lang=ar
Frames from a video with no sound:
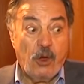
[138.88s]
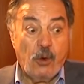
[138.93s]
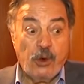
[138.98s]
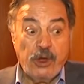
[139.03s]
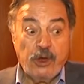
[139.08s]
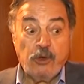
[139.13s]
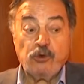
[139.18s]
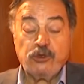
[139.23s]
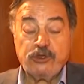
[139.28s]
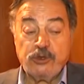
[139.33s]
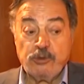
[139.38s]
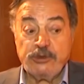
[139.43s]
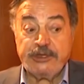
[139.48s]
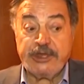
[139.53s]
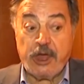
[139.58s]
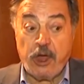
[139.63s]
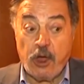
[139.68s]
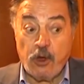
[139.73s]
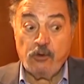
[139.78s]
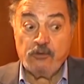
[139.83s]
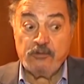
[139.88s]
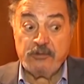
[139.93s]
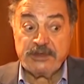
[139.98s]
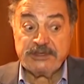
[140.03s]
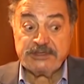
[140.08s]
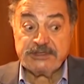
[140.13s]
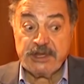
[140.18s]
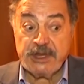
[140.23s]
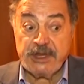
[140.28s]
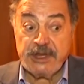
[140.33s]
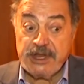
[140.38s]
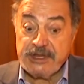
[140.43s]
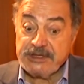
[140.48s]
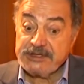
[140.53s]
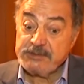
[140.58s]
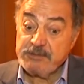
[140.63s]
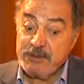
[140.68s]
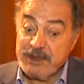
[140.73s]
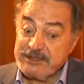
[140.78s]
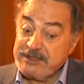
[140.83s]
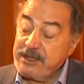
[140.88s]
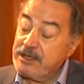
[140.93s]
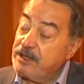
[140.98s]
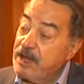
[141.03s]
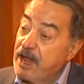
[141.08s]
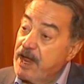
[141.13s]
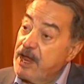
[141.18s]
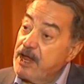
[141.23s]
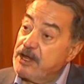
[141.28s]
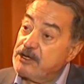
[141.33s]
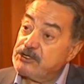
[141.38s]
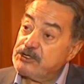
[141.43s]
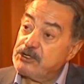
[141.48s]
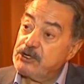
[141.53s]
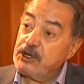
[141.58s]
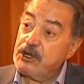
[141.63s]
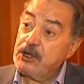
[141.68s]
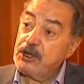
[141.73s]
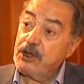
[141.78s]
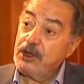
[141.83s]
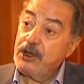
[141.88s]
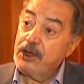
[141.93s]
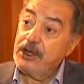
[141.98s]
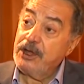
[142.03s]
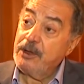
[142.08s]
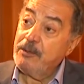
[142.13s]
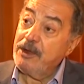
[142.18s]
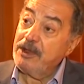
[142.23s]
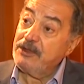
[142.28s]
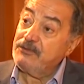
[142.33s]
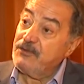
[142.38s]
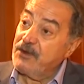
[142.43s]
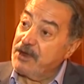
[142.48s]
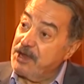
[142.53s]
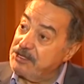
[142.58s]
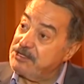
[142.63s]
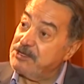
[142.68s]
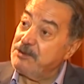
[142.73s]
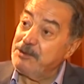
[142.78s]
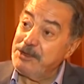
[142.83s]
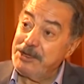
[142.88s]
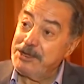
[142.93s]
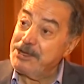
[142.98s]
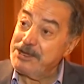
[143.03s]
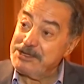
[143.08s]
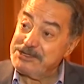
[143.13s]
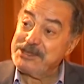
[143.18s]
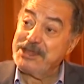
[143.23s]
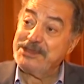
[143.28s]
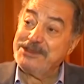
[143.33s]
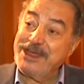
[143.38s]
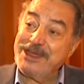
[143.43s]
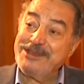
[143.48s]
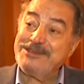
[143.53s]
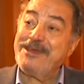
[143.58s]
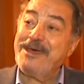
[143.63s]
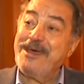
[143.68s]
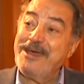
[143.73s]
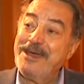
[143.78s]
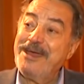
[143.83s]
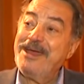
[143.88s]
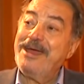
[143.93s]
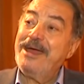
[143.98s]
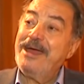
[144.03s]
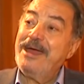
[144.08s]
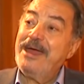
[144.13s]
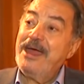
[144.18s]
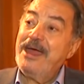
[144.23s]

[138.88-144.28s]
هو أنا كنت متخوف بس الناس ما تصدقهاش إنما اللي اتفاجئت بيه إن الناس صدقتها ليه؟